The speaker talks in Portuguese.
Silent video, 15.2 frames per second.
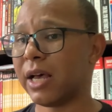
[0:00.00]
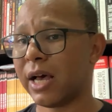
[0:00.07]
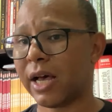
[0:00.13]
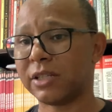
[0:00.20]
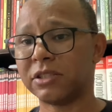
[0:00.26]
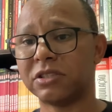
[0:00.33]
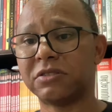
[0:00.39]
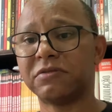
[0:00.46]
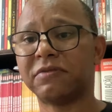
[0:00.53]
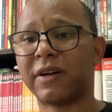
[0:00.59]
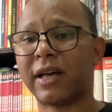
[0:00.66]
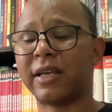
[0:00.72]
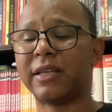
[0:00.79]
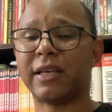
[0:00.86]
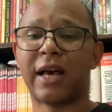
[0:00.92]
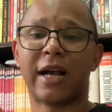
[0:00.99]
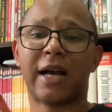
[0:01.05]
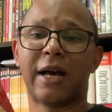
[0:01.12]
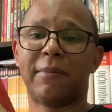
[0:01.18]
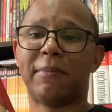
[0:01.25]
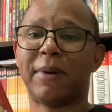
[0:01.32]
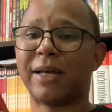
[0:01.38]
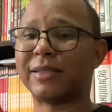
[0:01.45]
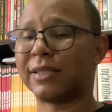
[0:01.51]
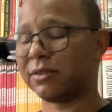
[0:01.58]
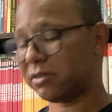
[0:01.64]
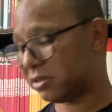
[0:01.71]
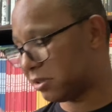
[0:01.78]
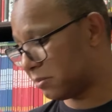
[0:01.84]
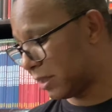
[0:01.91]
a gente vai acabar
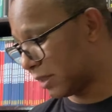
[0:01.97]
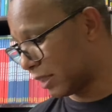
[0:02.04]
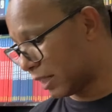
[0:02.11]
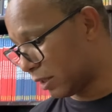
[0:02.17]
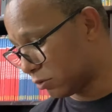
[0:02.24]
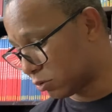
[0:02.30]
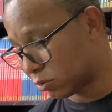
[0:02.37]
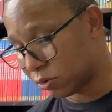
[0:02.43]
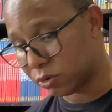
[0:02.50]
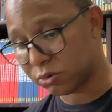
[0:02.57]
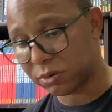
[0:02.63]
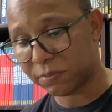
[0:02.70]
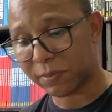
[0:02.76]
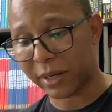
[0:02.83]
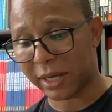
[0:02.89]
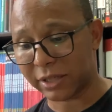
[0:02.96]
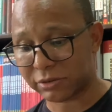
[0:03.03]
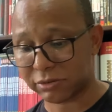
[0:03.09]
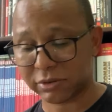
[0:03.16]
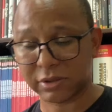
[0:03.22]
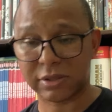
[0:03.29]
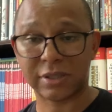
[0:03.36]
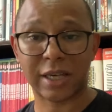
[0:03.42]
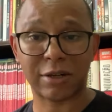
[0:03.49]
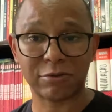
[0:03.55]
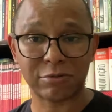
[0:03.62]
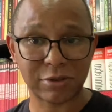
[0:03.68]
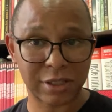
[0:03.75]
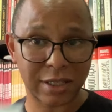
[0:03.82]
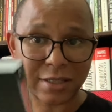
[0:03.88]
tendo esse material todo impresso. Quero
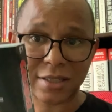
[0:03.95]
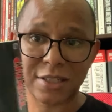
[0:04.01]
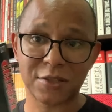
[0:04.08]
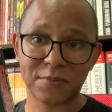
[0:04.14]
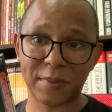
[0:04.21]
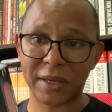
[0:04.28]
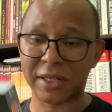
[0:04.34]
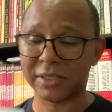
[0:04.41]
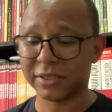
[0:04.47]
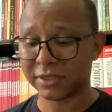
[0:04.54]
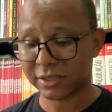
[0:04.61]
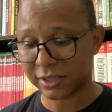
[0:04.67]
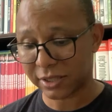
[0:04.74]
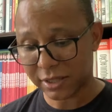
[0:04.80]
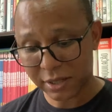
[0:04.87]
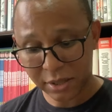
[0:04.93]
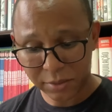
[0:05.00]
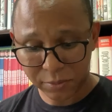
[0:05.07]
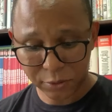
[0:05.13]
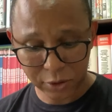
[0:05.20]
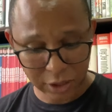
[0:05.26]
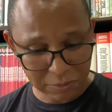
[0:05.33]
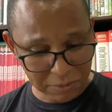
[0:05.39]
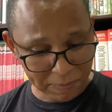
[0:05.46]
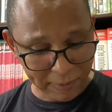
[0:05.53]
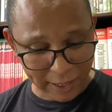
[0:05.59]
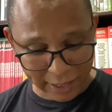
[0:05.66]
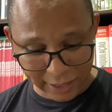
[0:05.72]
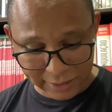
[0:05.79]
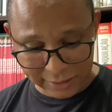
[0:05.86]
ter essa esperança, porque me
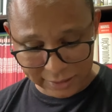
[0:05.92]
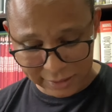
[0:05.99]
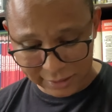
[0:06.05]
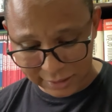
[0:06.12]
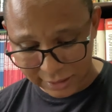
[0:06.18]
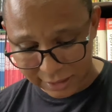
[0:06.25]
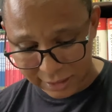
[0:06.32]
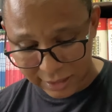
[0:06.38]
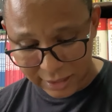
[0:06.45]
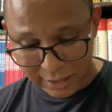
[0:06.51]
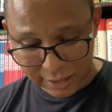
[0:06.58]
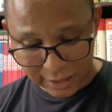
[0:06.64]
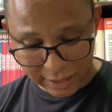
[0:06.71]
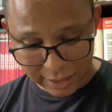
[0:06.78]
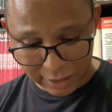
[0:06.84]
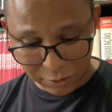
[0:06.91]
parece ser é,